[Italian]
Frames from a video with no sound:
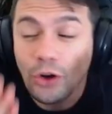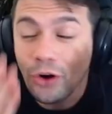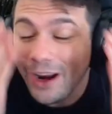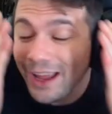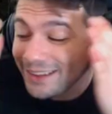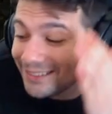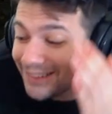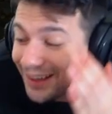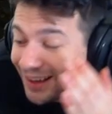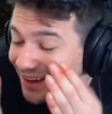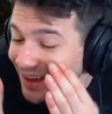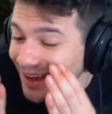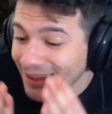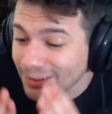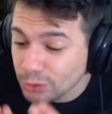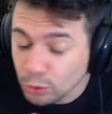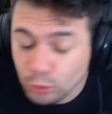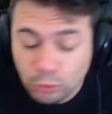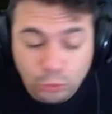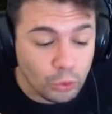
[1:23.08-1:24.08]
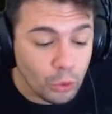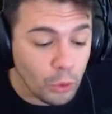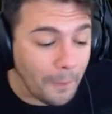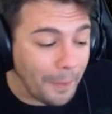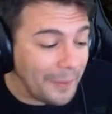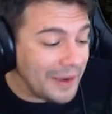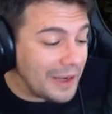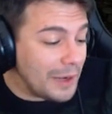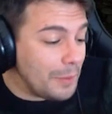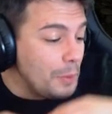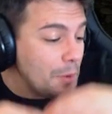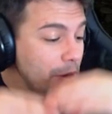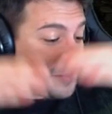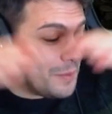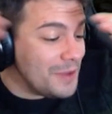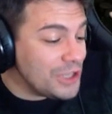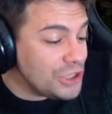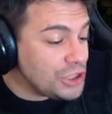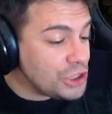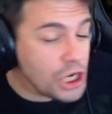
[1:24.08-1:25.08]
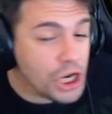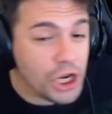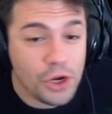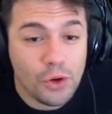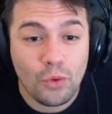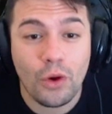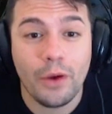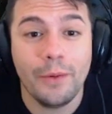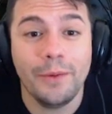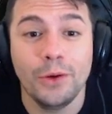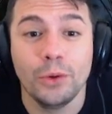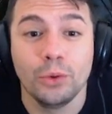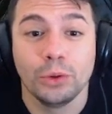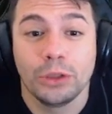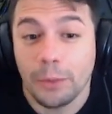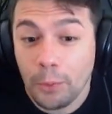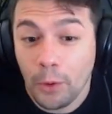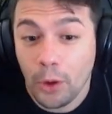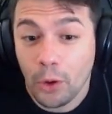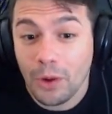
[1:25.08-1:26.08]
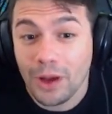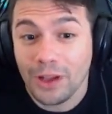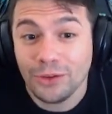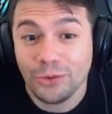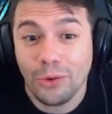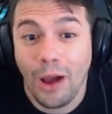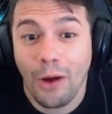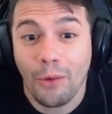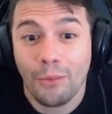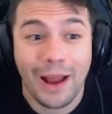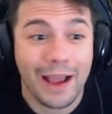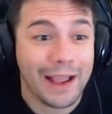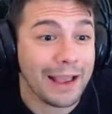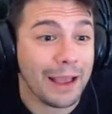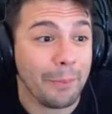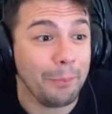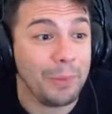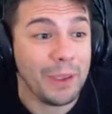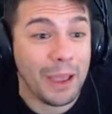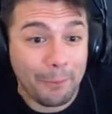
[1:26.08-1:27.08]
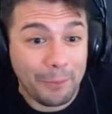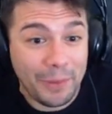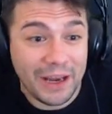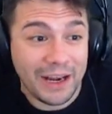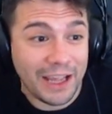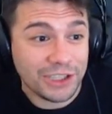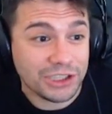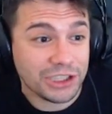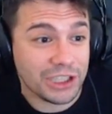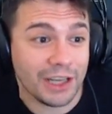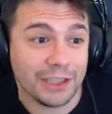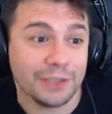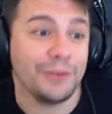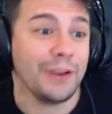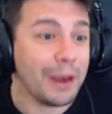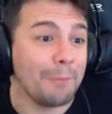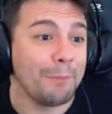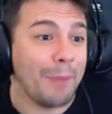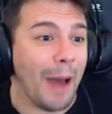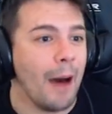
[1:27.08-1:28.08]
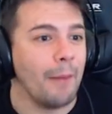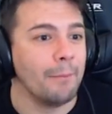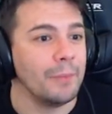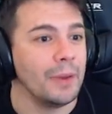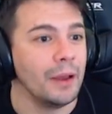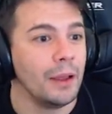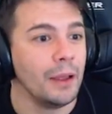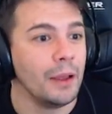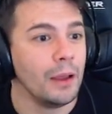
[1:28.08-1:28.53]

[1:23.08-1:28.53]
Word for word: ha attaccato per i primi 5 minuti. Poi quando ha un HP appena esce dalla sfera, bam!